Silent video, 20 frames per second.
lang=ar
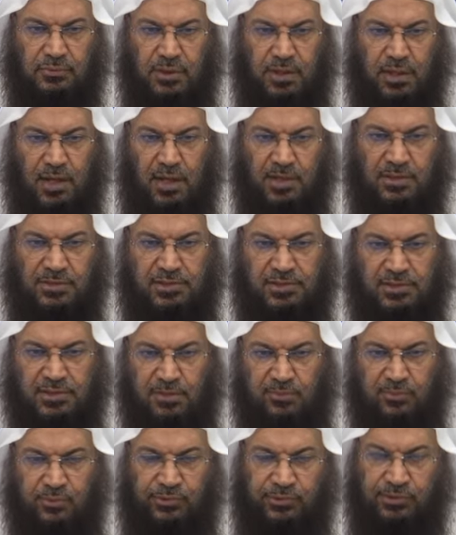عكس
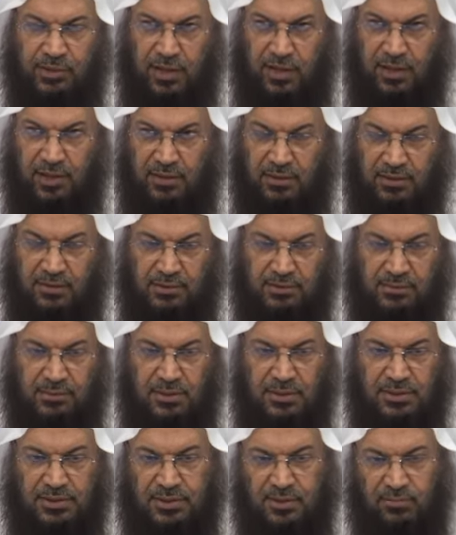السمع والطاعة
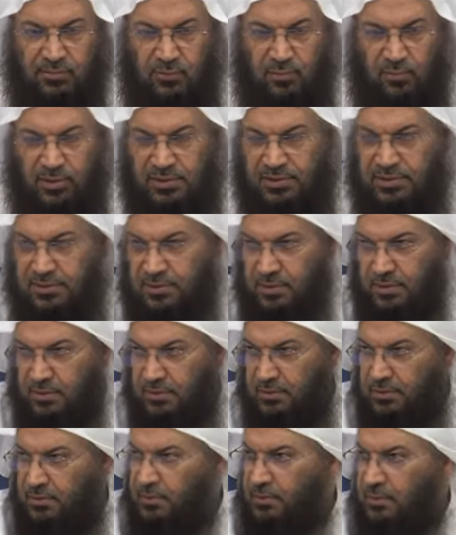السمع المعصية
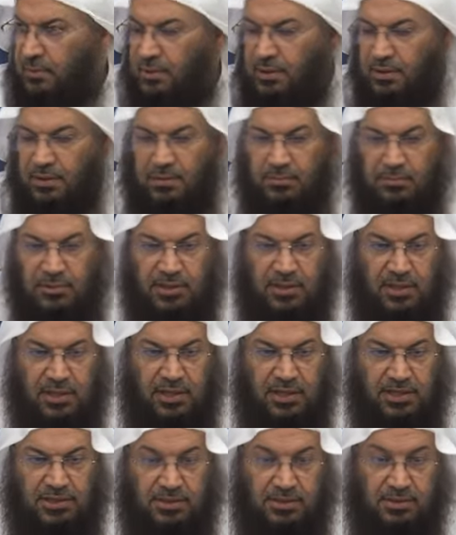مثل
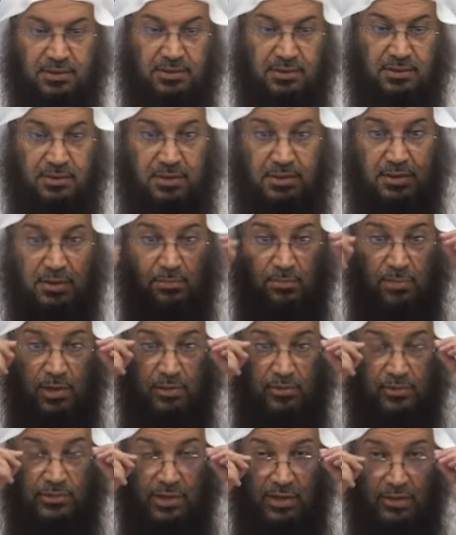إيش
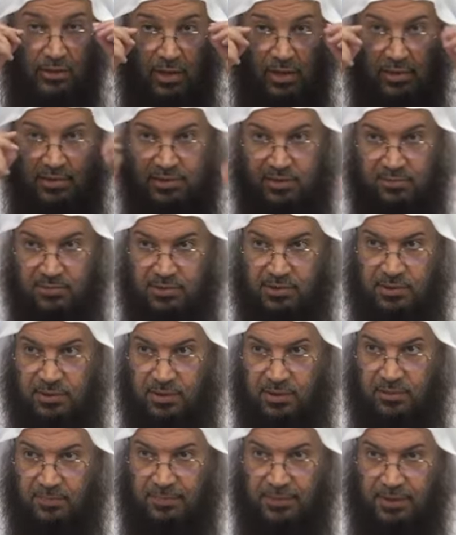بني إسرائيل قال
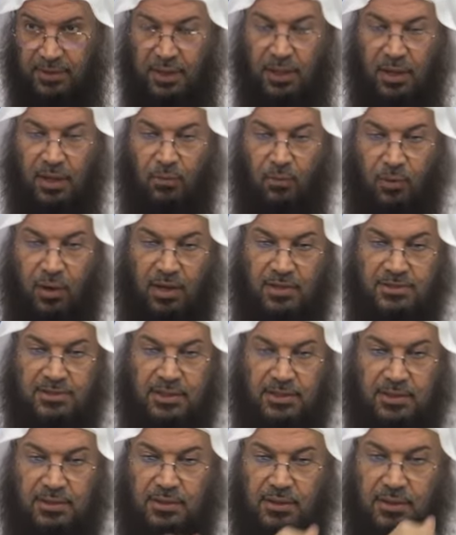سمعنا
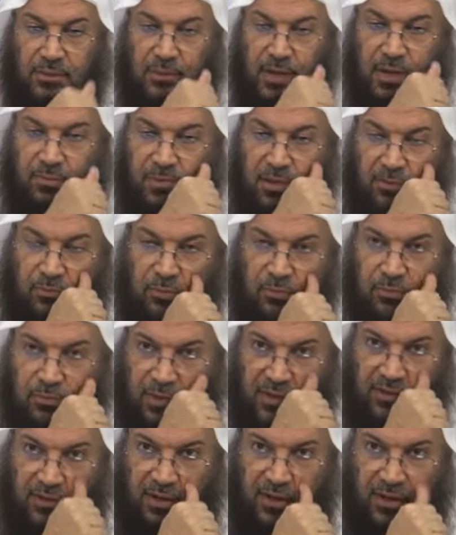وعصينا وأما المؤمن
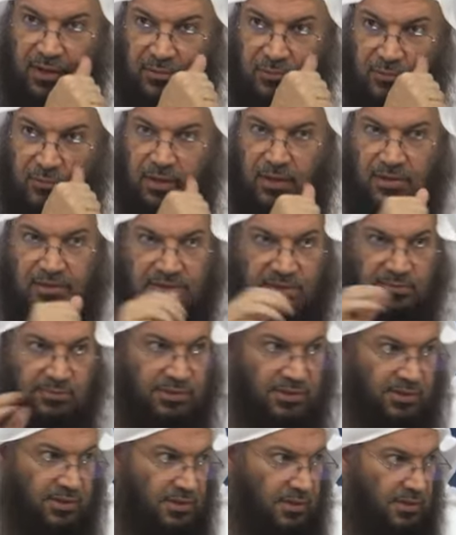ماذا قالوا قال
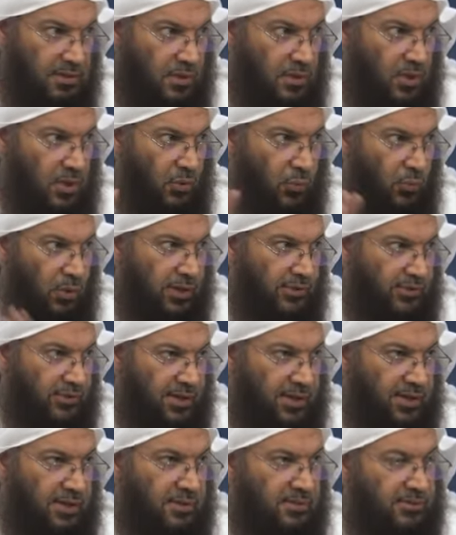سمعنا
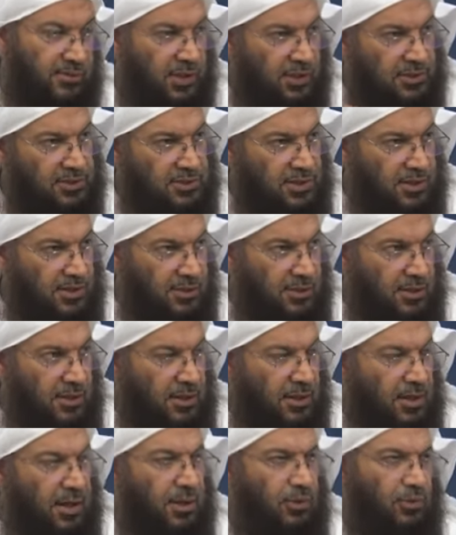وأطعنا
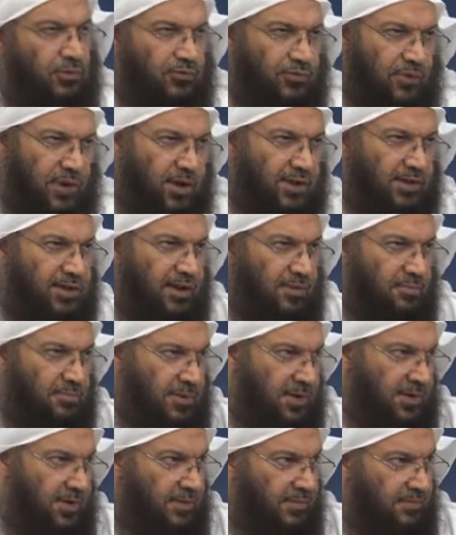تقصيرنا قال غفرانك
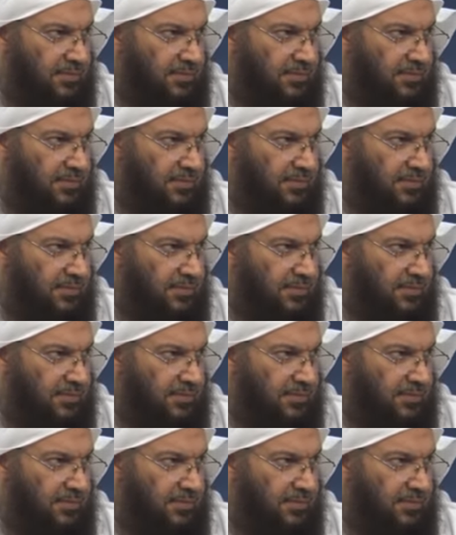ربنا